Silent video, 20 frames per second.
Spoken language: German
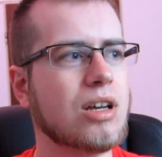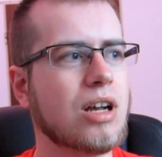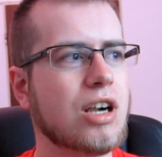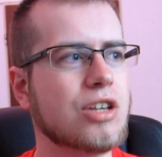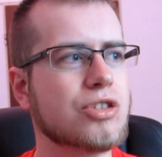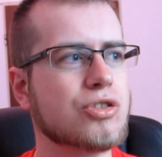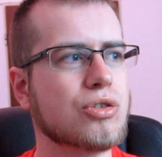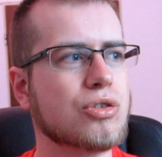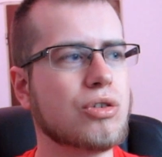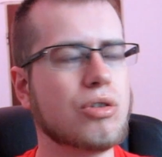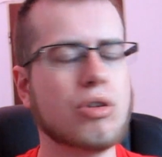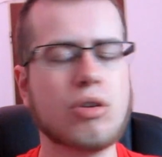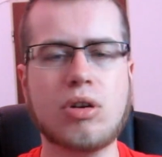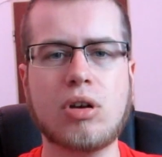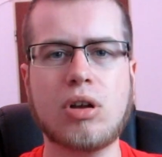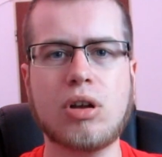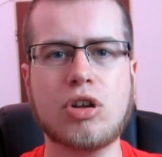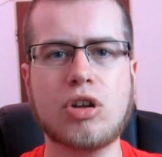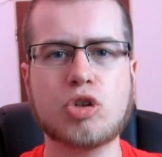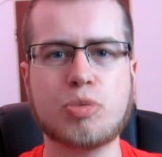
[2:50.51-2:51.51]
also
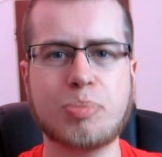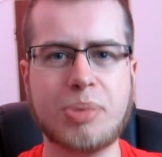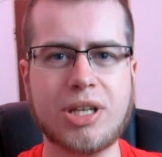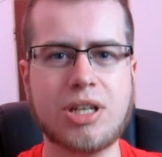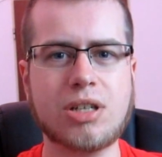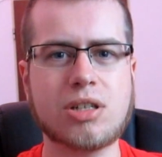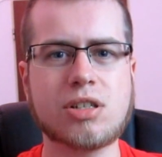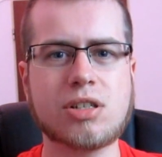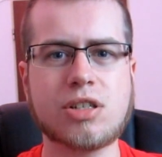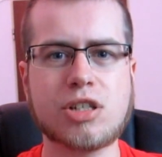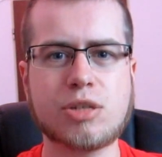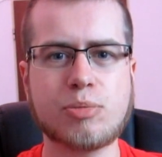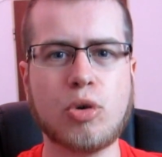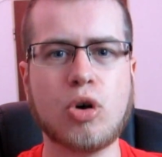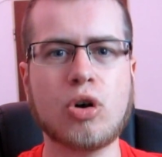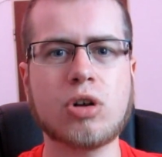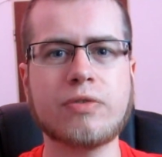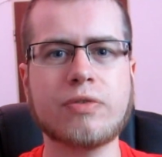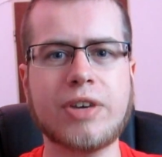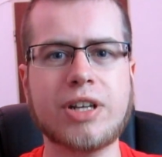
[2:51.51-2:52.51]
spätestens
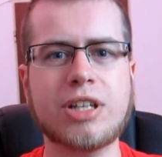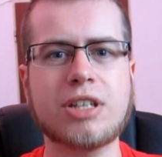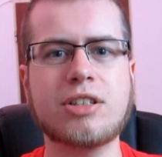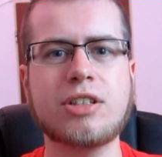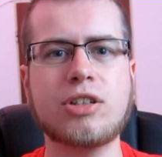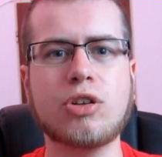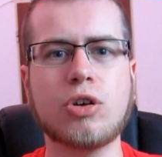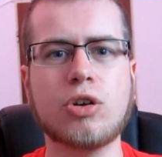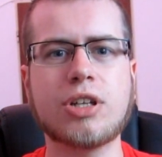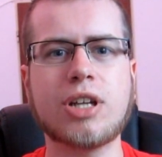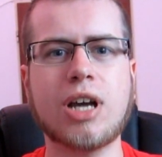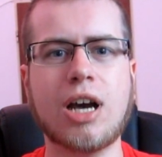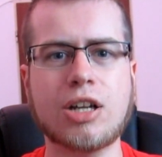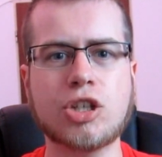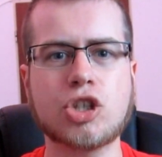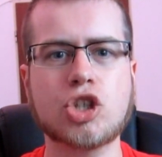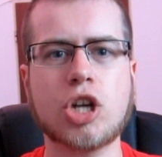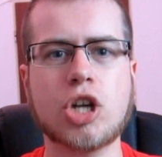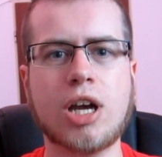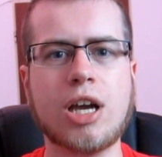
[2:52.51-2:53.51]
morgen werde ich die Leute
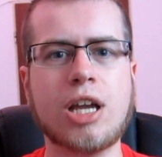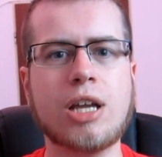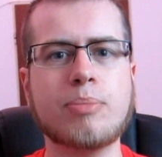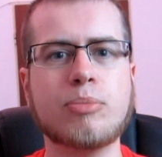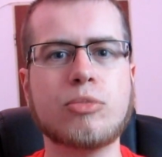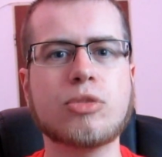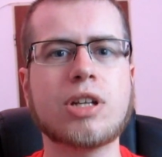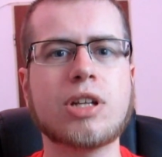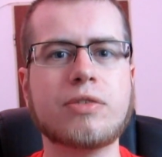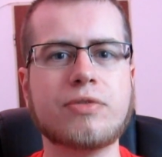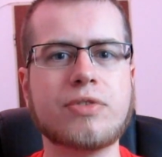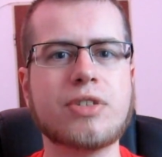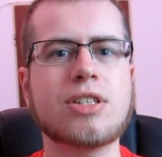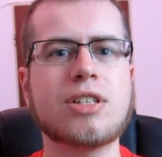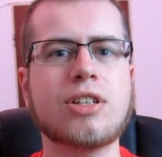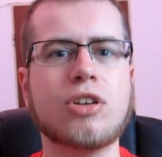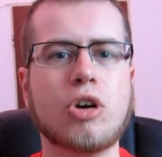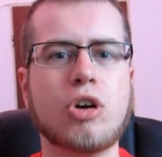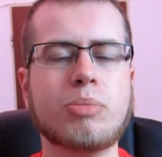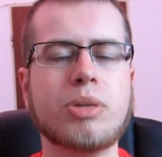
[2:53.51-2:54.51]
anschreiben und dann
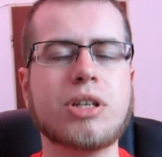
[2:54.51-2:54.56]
wisst ihr,